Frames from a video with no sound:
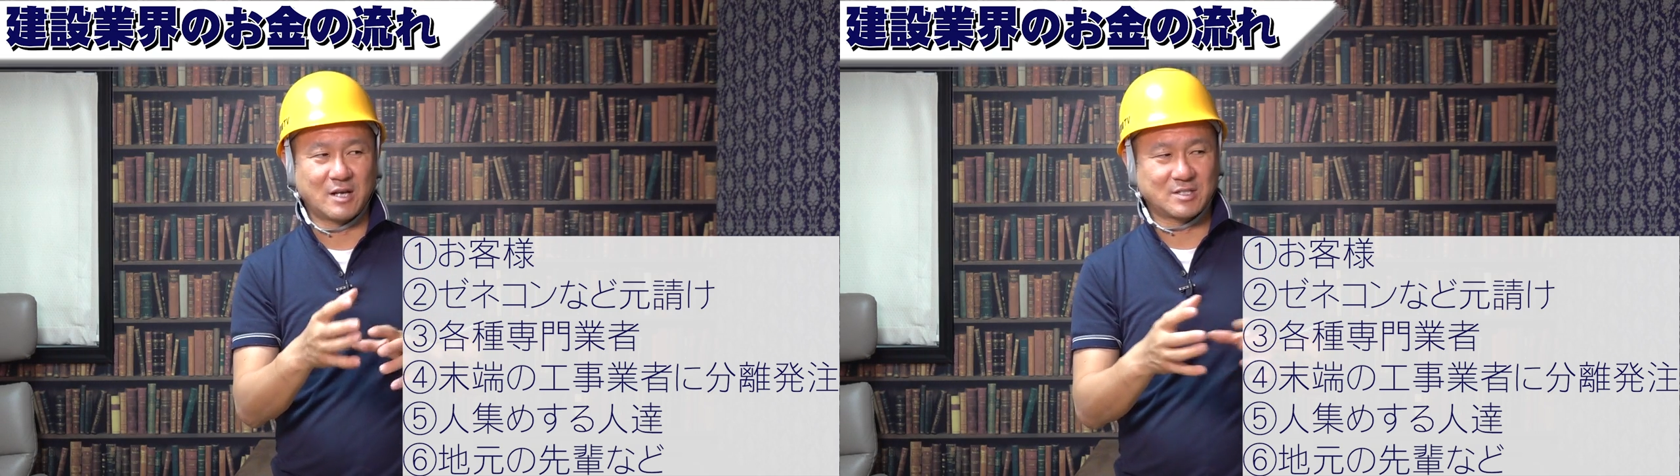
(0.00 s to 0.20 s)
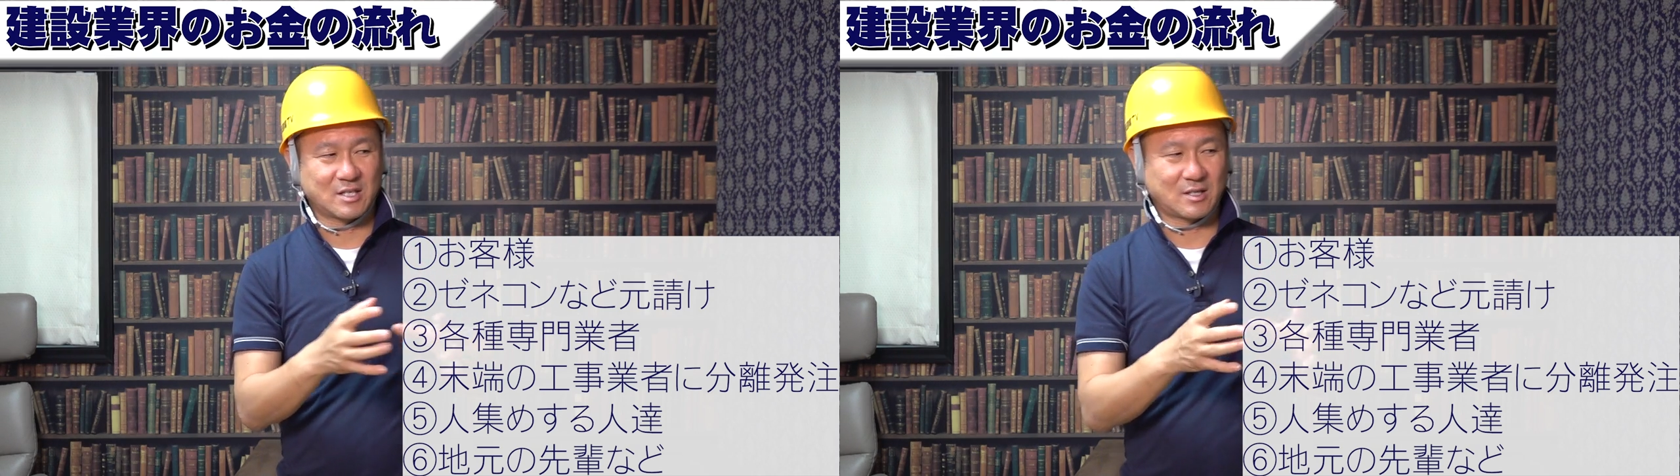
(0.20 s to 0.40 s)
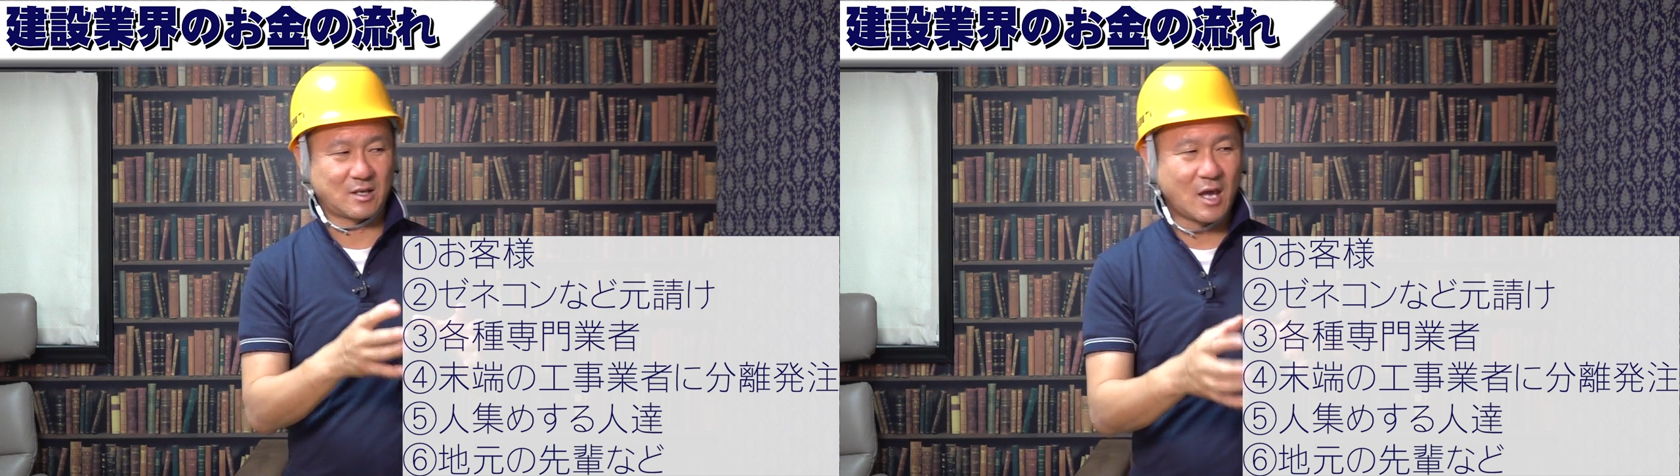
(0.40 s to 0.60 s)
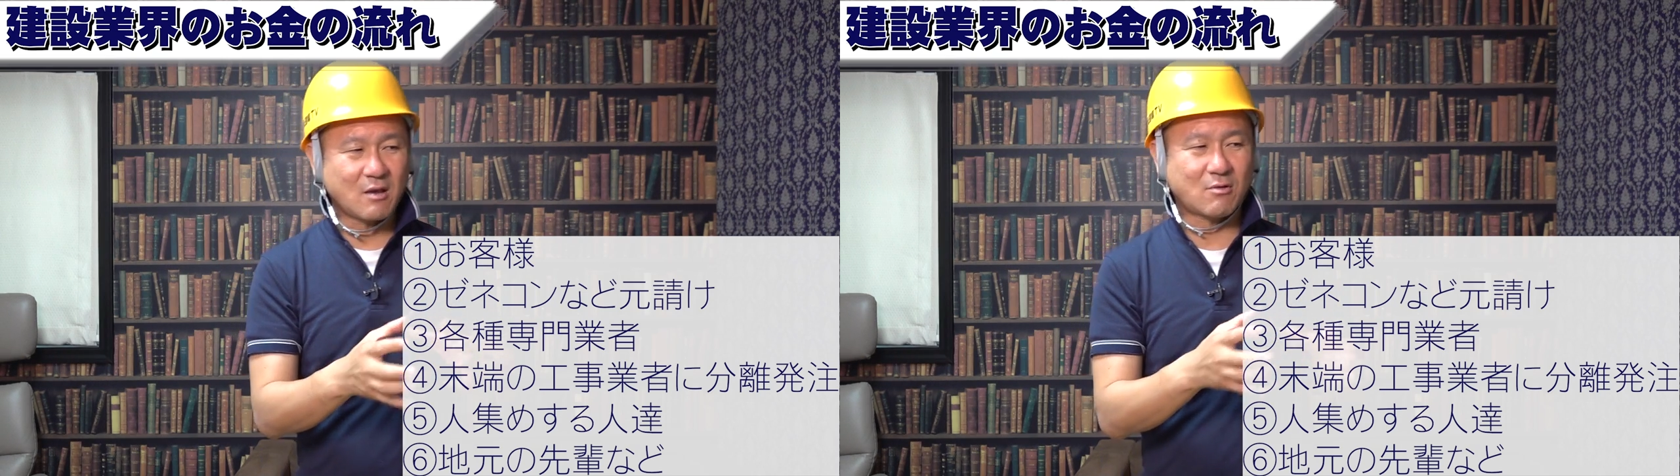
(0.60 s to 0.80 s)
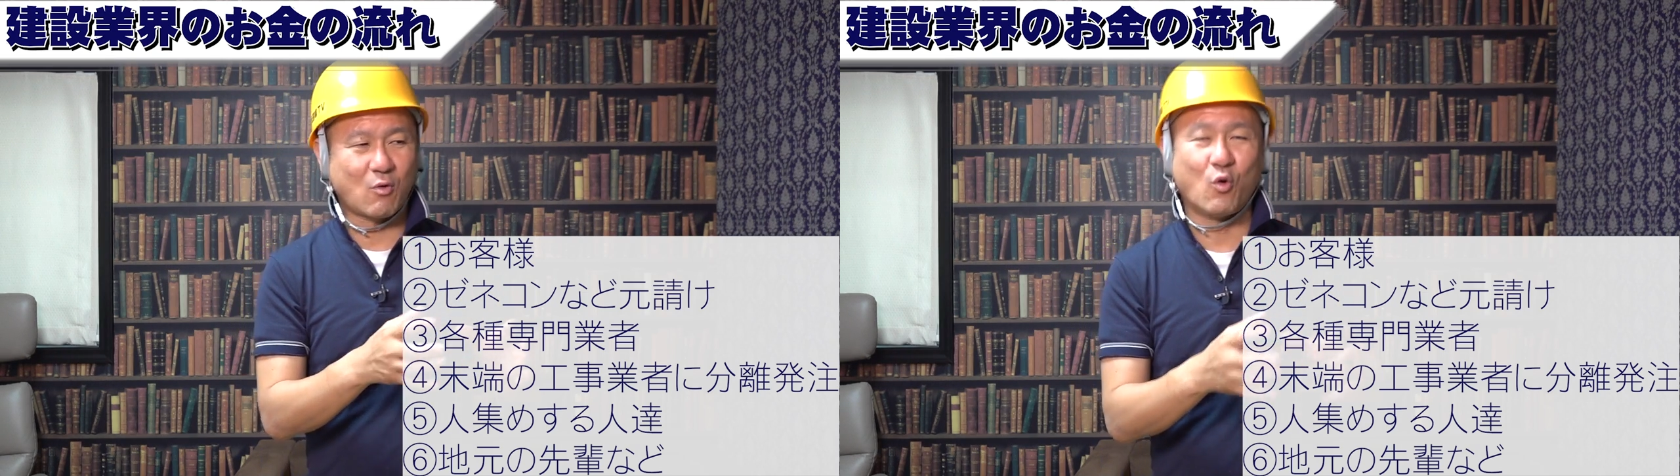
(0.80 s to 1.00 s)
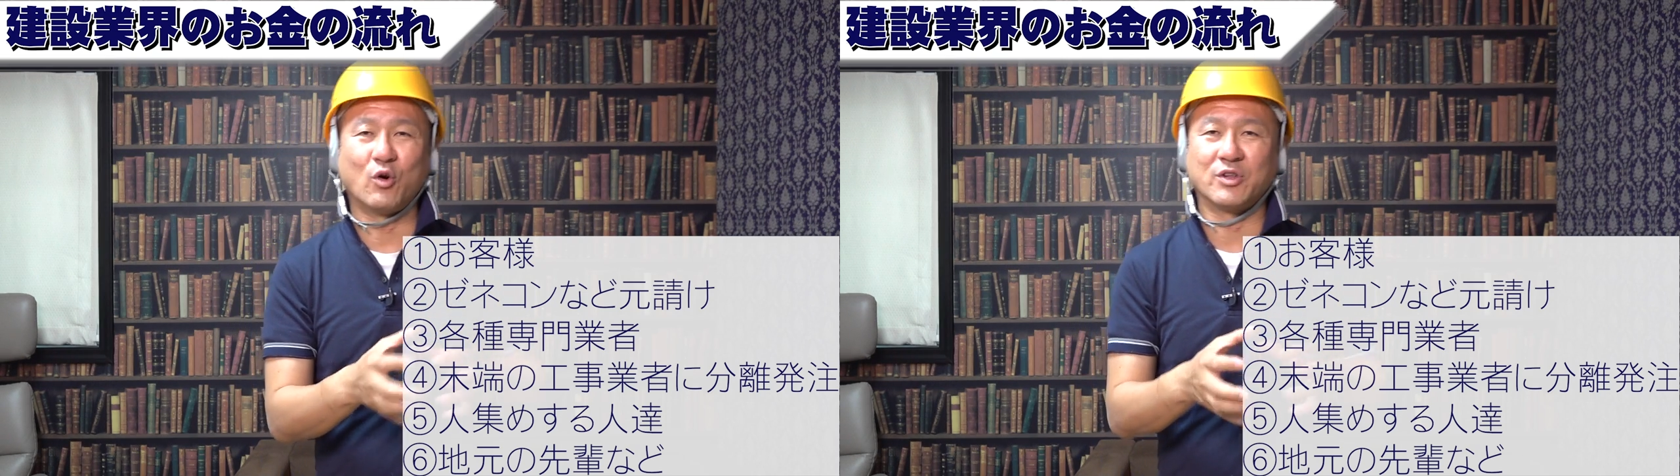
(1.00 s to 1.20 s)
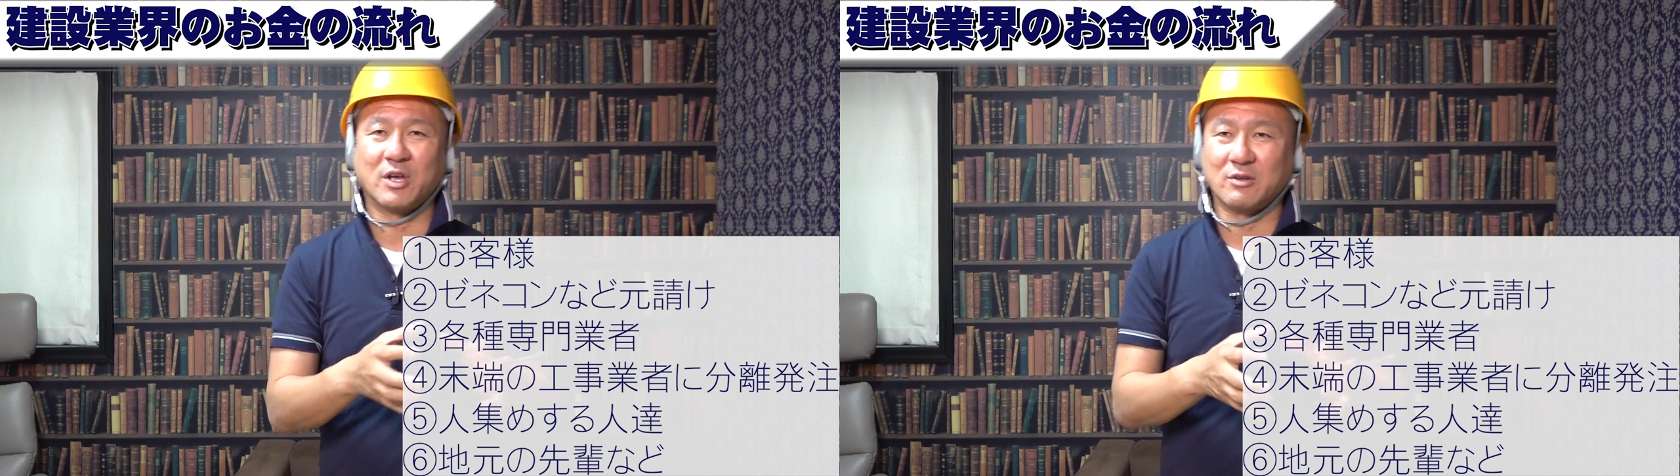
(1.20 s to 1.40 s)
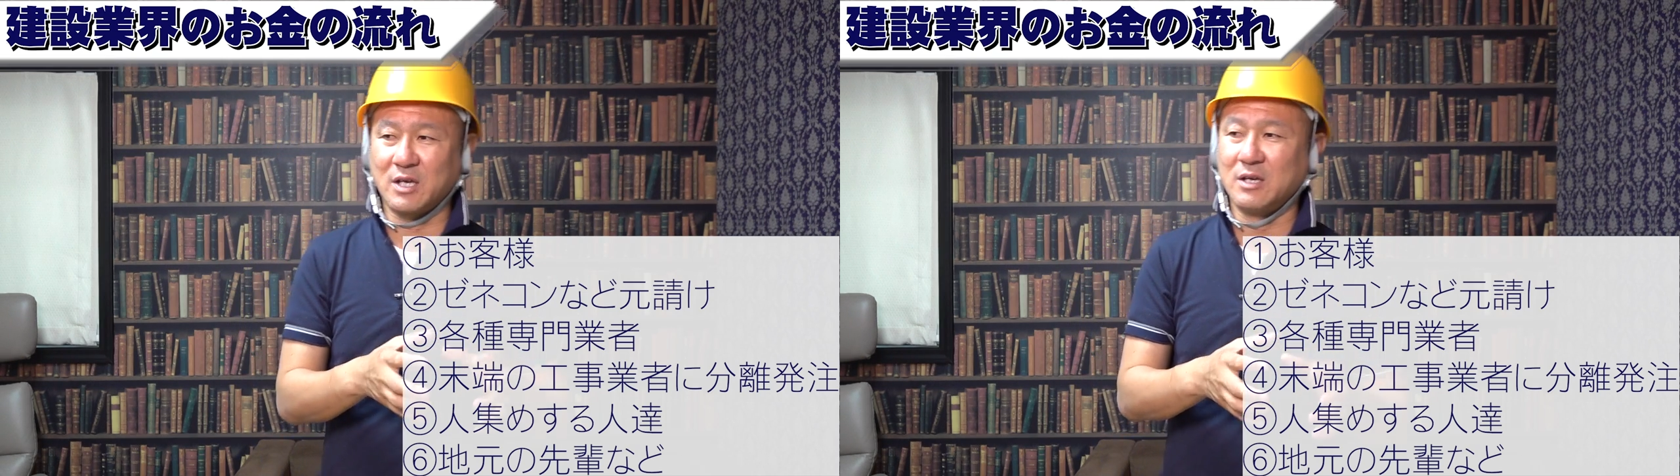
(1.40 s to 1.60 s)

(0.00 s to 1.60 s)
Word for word: 社って結構多いんだよね。